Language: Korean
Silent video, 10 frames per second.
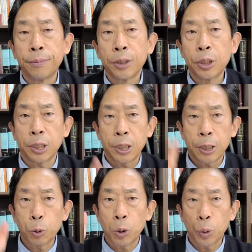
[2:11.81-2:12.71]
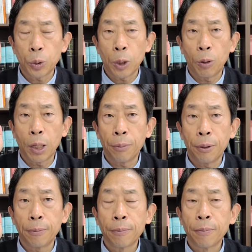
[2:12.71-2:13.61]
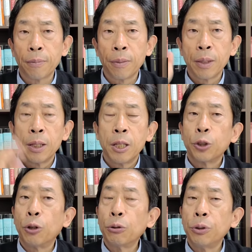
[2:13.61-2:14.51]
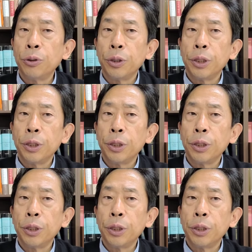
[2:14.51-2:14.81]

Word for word: 끝까지 쫓아 올라가면 결국은